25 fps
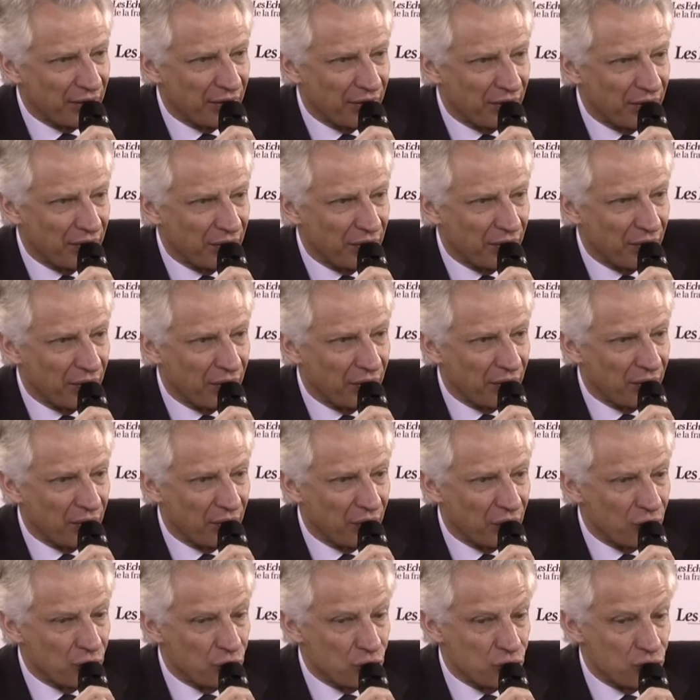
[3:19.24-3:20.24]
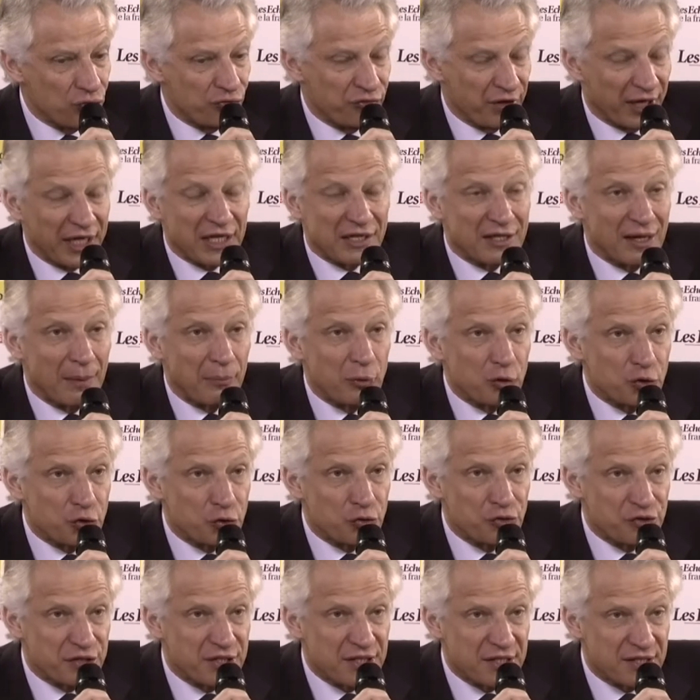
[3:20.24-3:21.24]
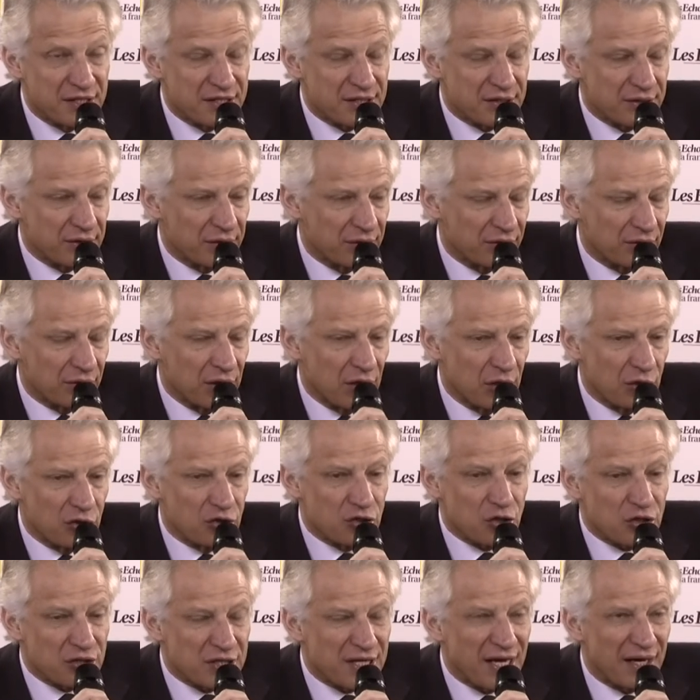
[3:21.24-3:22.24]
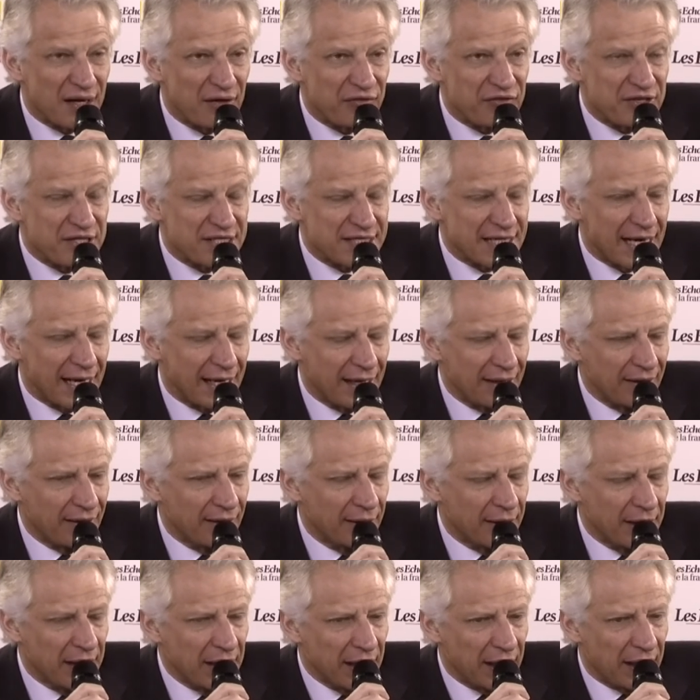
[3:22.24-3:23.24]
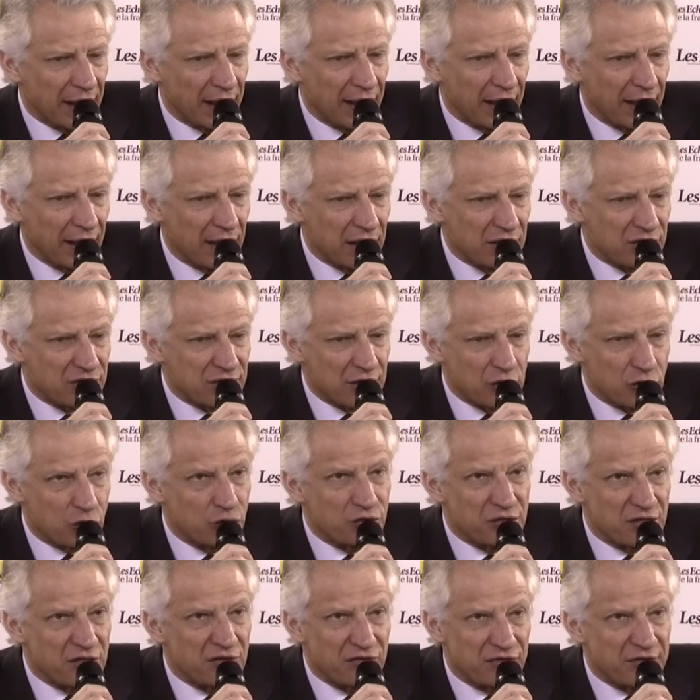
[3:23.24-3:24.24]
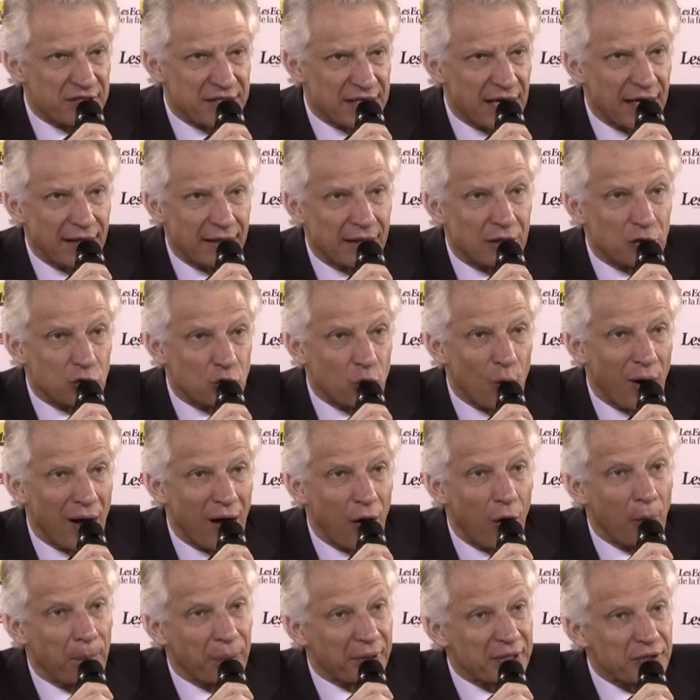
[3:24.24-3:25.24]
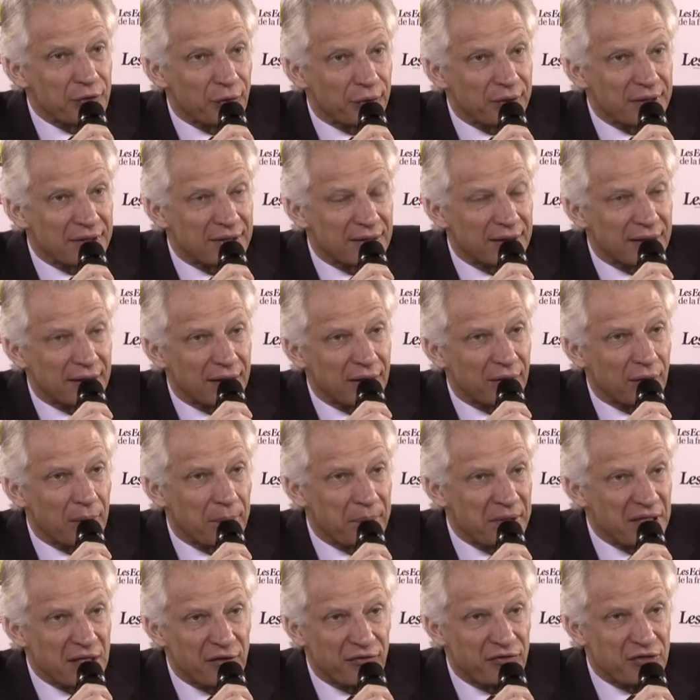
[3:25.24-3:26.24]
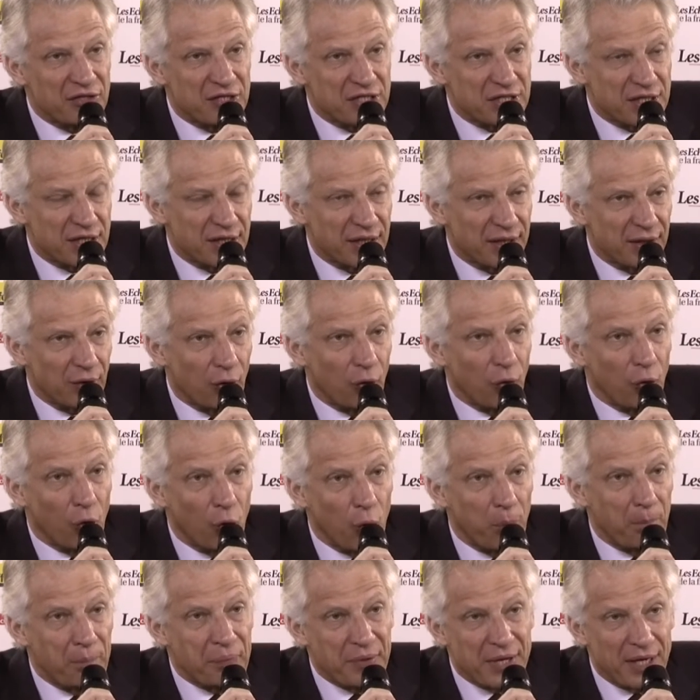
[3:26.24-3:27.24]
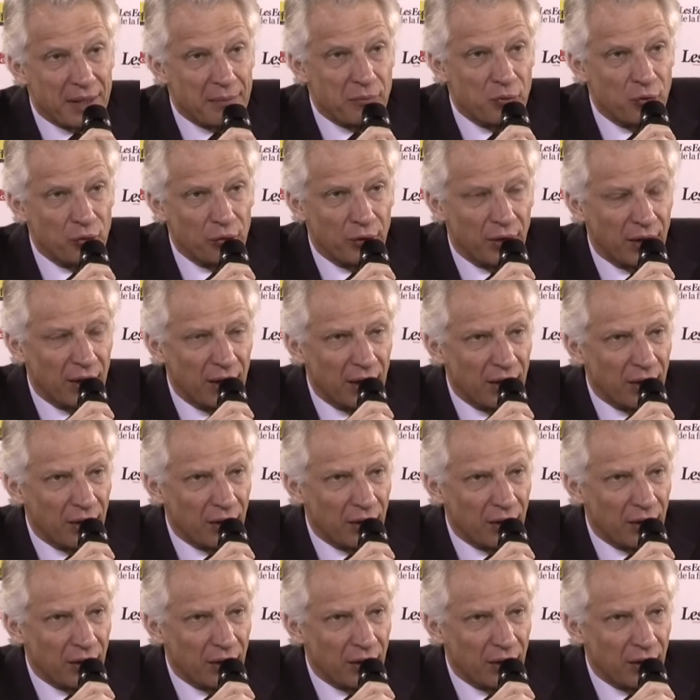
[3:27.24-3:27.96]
une véritable justice sociale et fiscale et cette justice fiscale, elle doit en priorité euh, bénéficier aux PME